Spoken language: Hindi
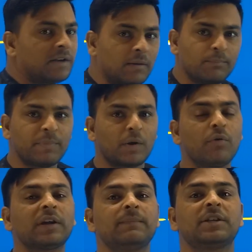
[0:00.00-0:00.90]

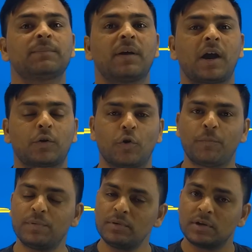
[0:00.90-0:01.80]
नंबरों के बीच में कट
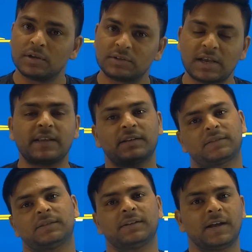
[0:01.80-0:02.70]
ऑफ जा
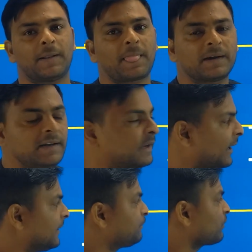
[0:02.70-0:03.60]
सकती है ठीक है